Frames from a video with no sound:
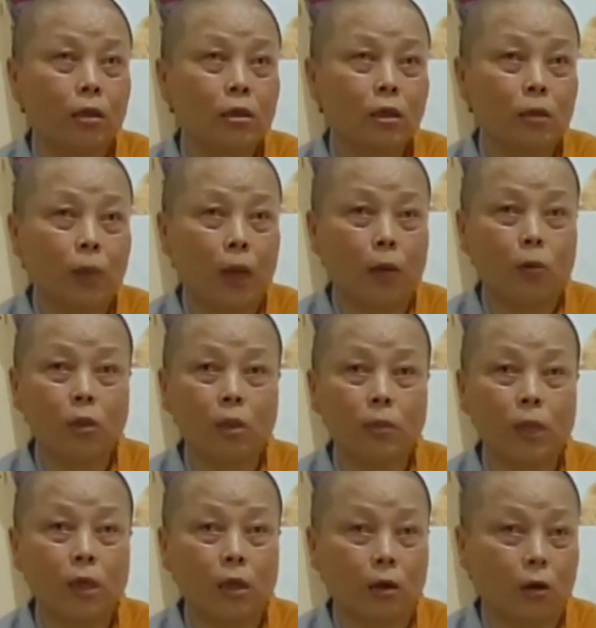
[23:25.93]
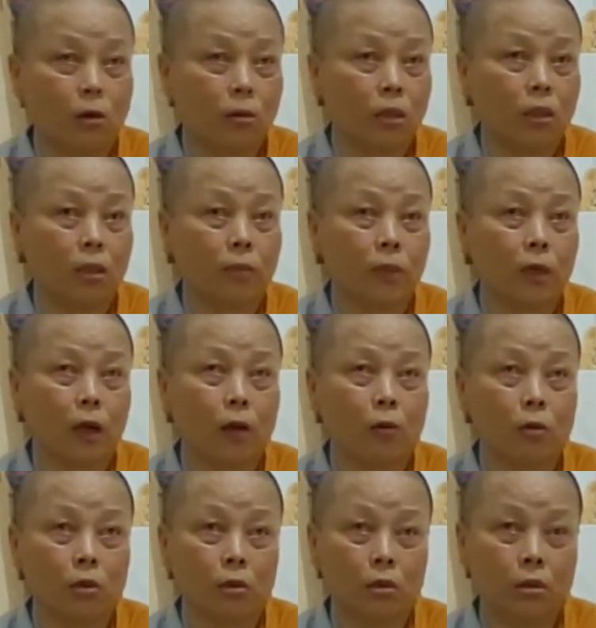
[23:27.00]
Nhưng mà không có tâm linh là cậu không đi tìm được đâu.
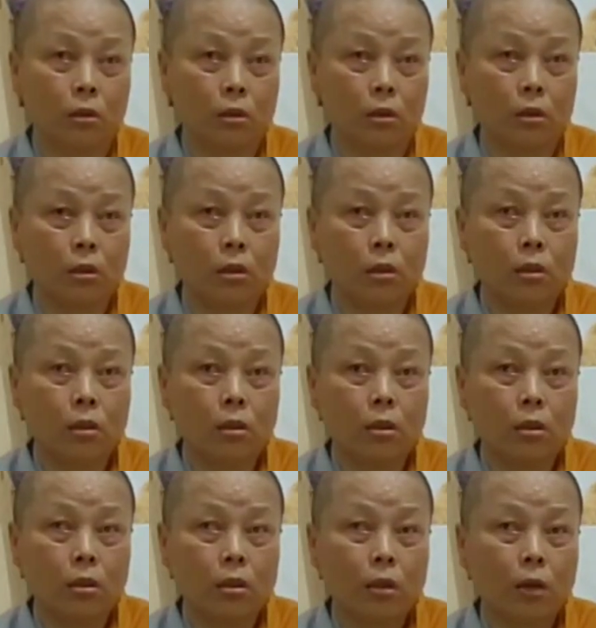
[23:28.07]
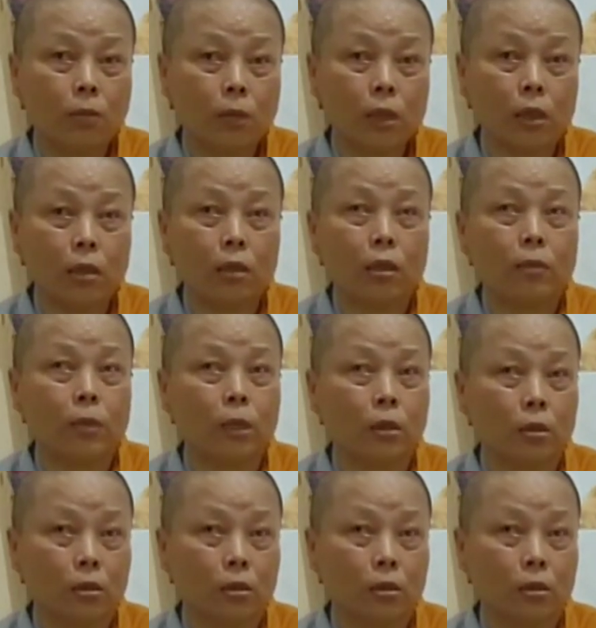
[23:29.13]
Không bao giờ đi tìm được.